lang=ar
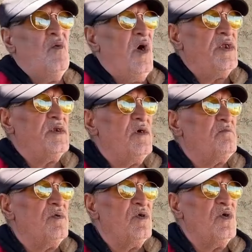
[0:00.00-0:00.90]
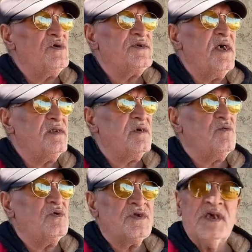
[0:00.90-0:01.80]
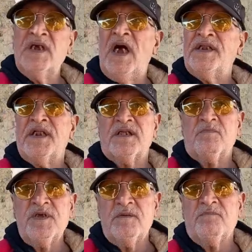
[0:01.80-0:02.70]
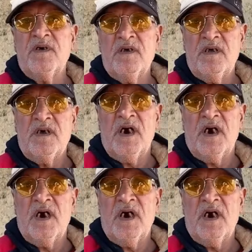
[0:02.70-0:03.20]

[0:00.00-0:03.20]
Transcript: وعندنا امبيلونس عندنا كل شيء عندنا طبيب آه،